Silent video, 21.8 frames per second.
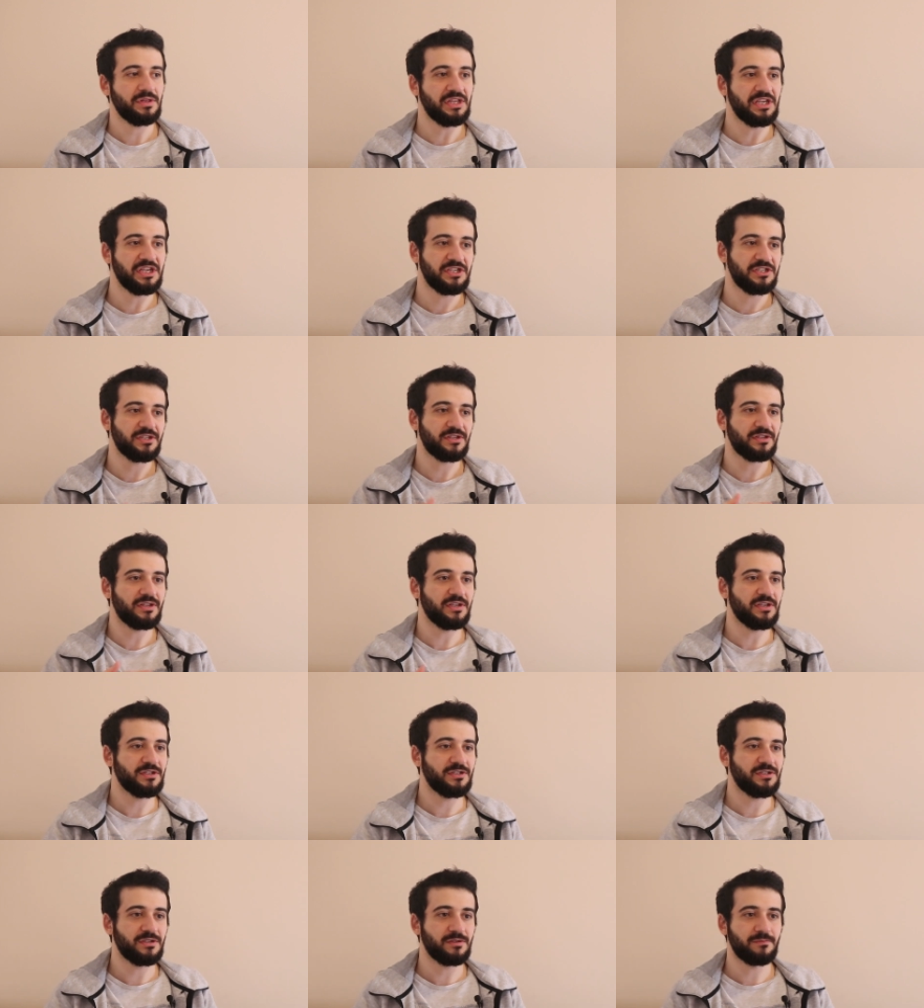Değişik
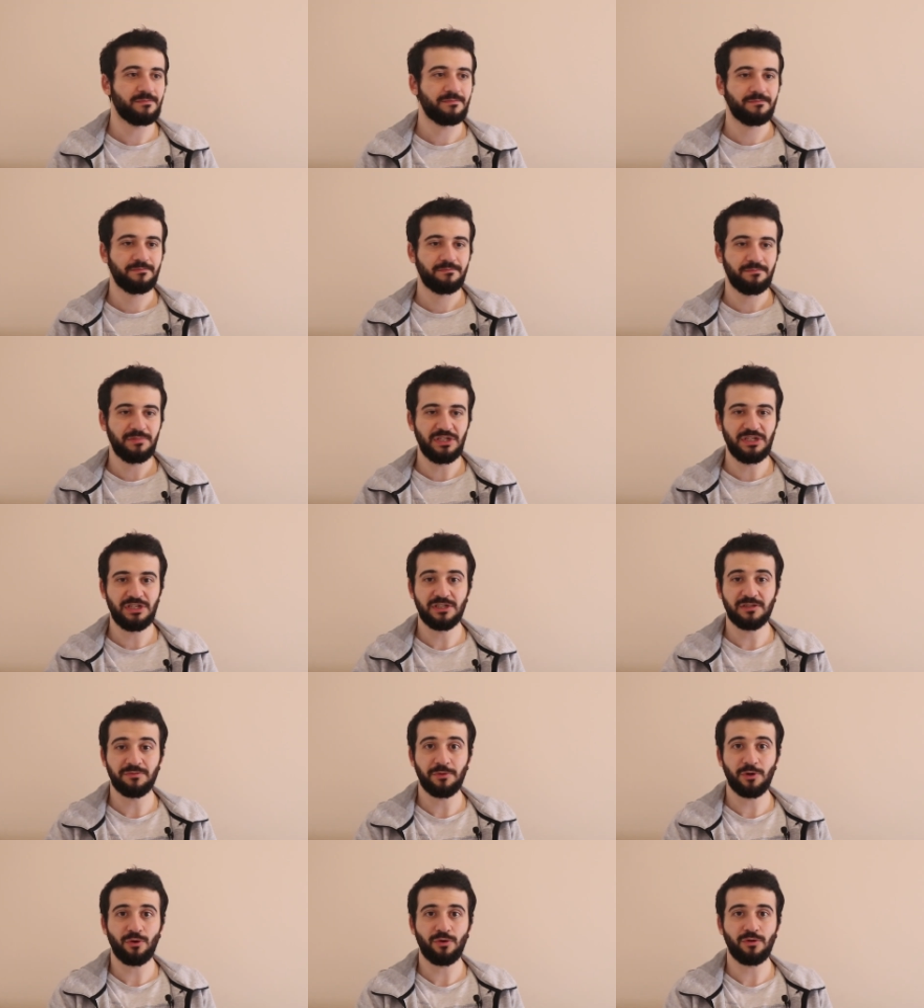değişik
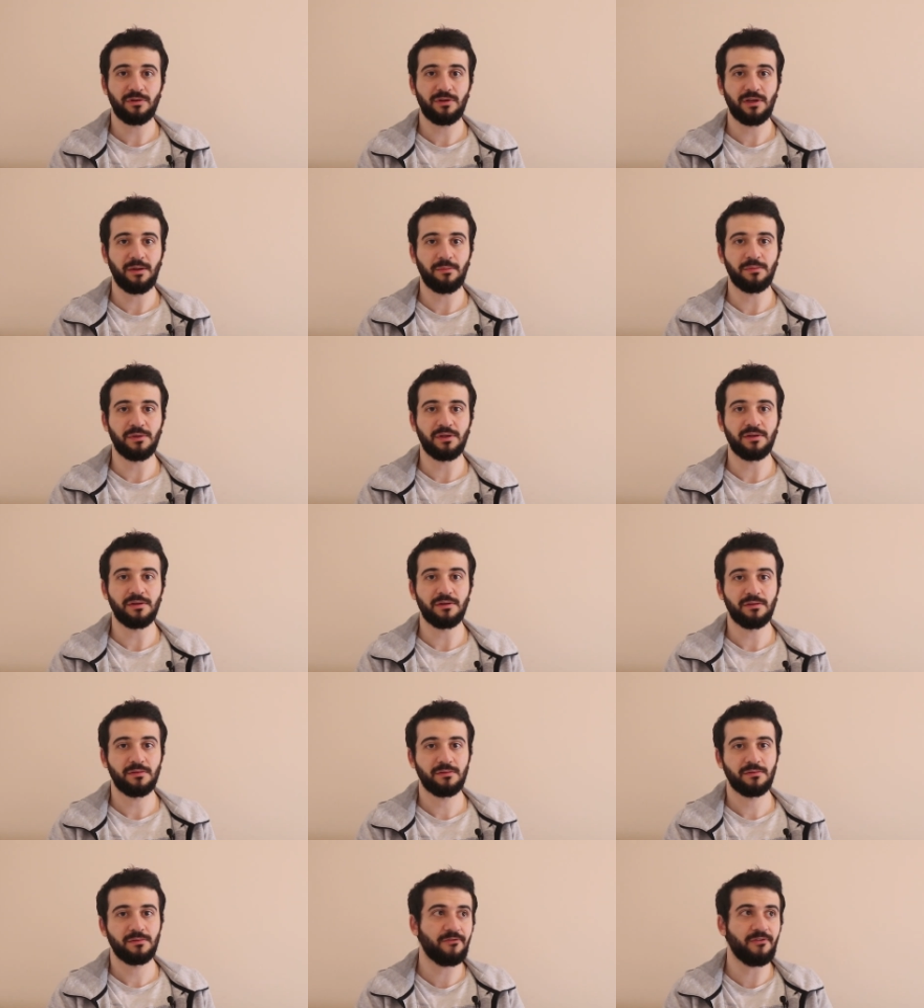pişirme
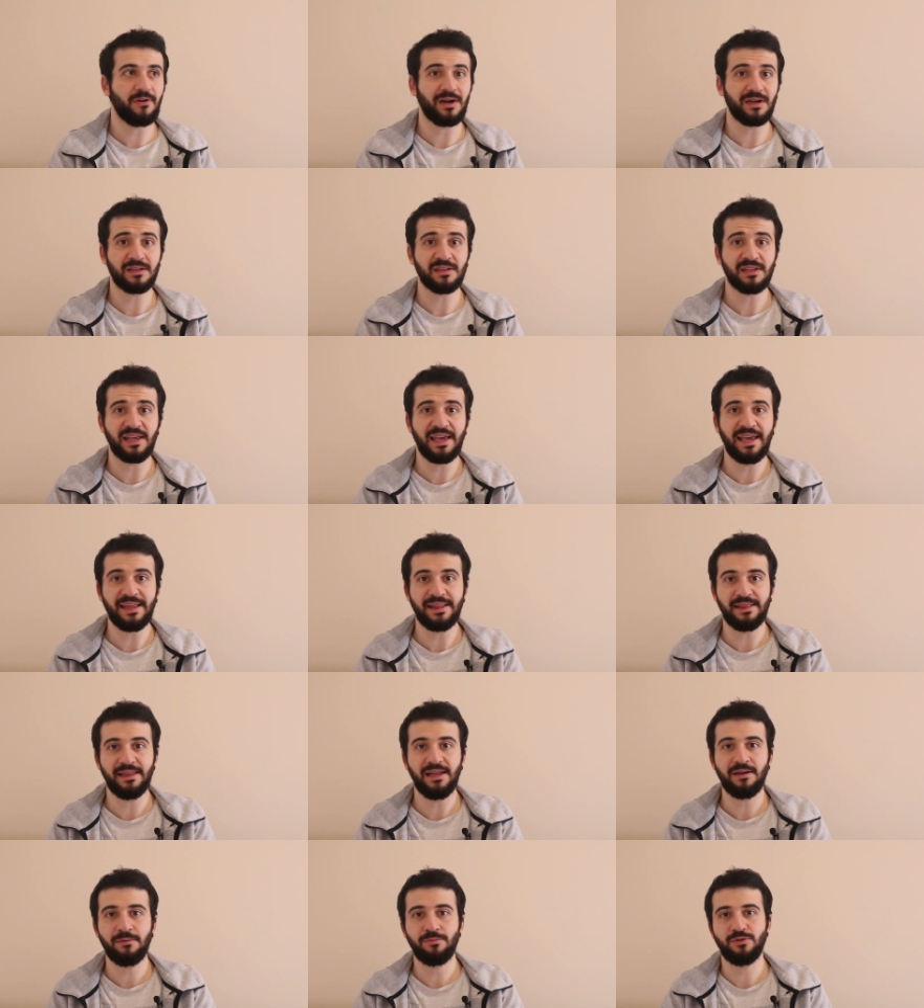yöntemleri, farklı
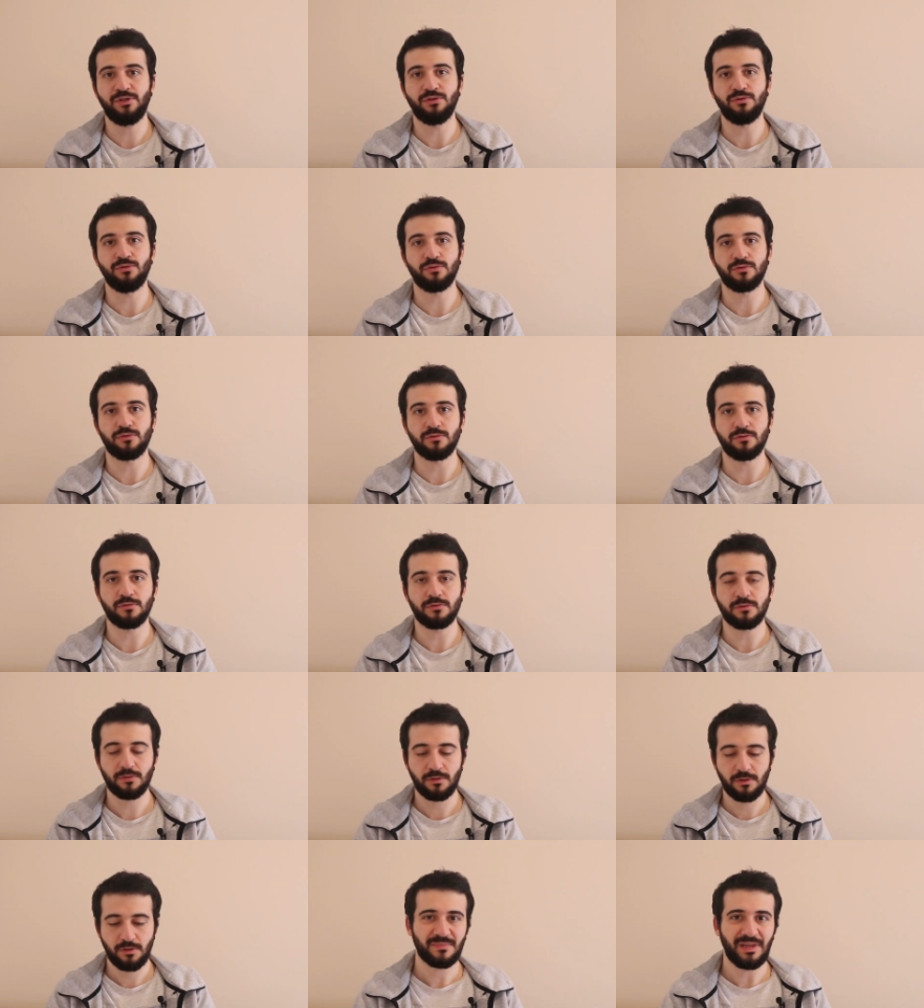etler
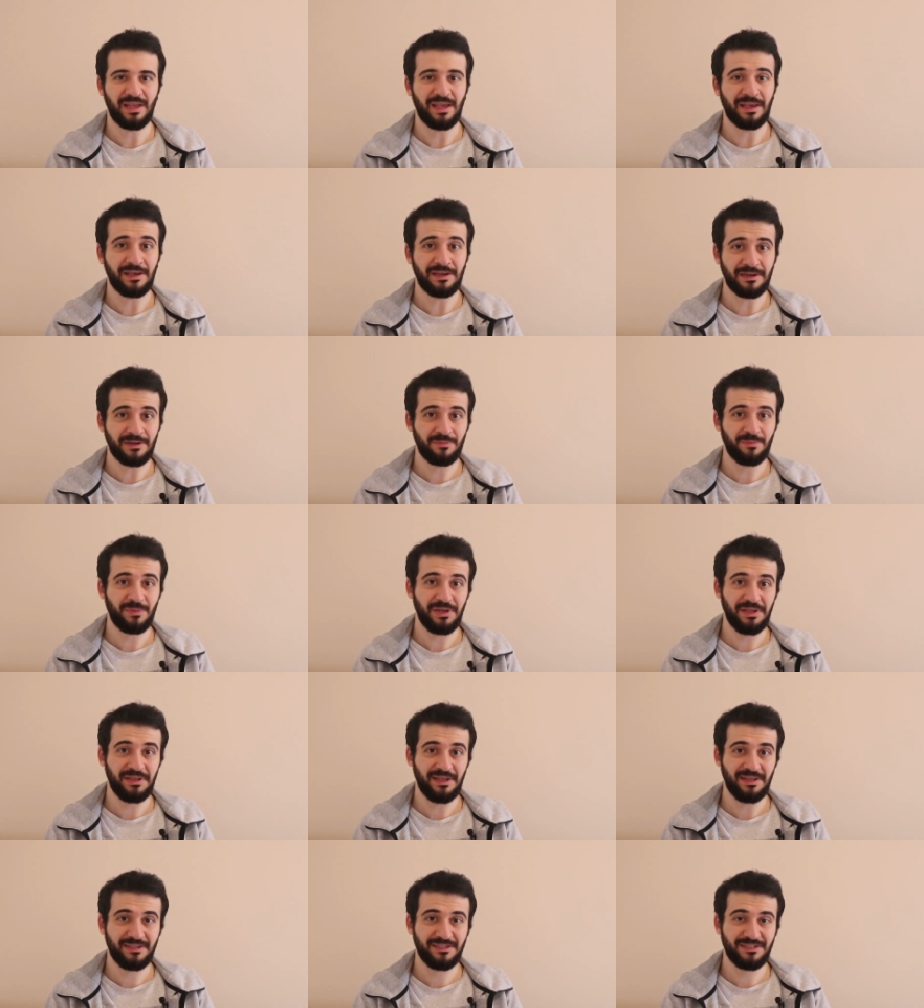pişiriyorsunuz. En garime giden